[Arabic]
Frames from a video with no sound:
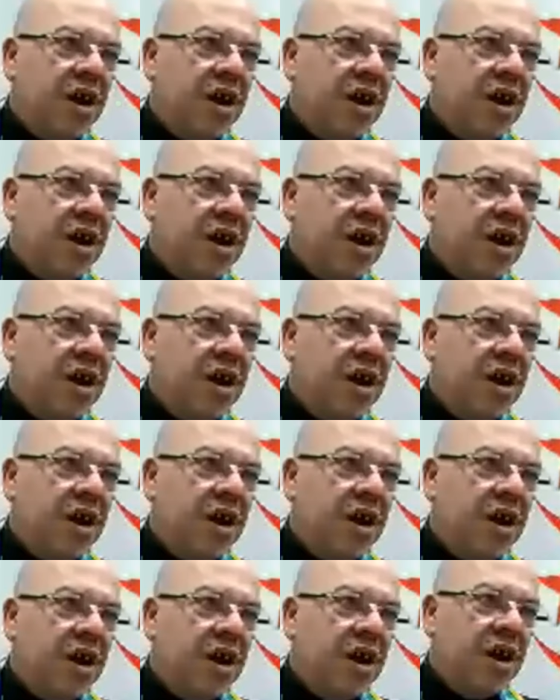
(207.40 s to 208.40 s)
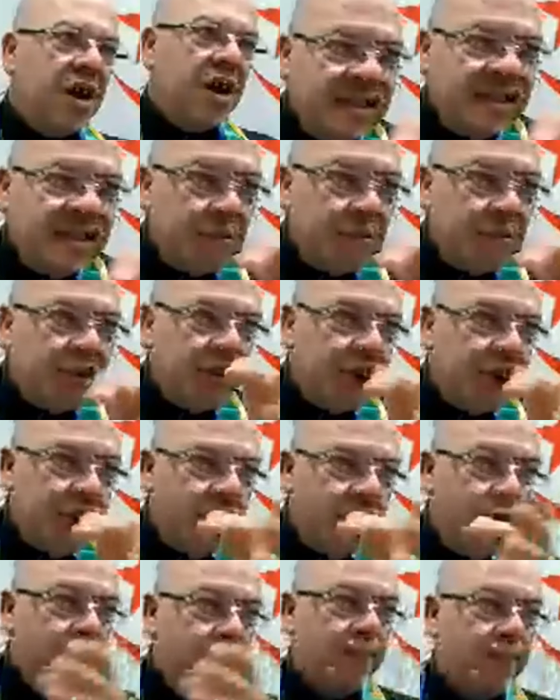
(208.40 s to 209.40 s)
الفوايو هذا اللي هز الموس
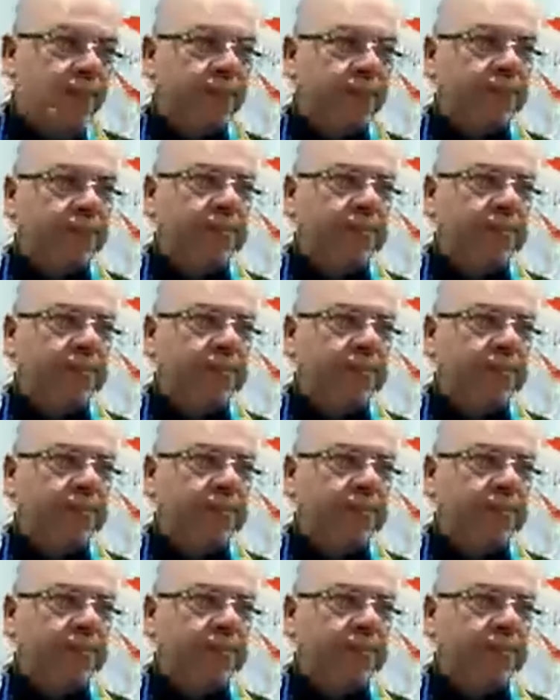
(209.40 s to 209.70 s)
اليوم